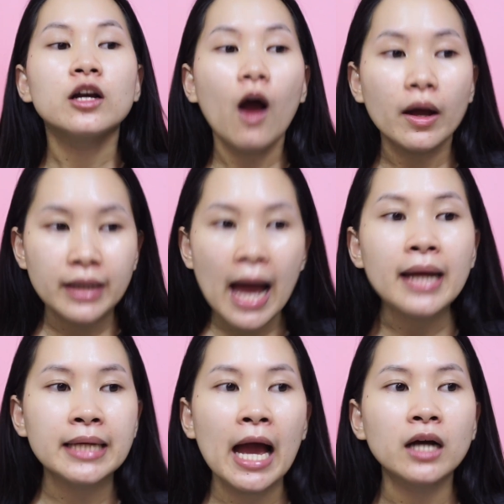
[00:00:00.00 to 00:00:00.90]
ก่อนหน้า
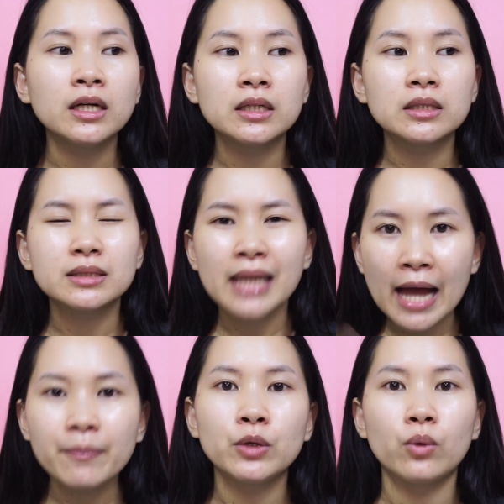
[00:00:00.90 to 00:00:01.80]
นี้คือใต้
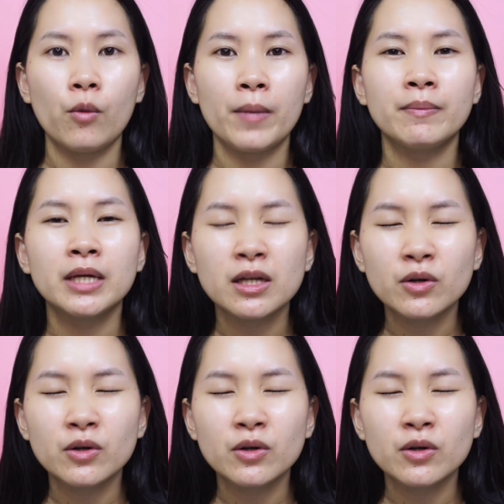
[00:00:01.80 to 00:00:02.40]
ผิวของมี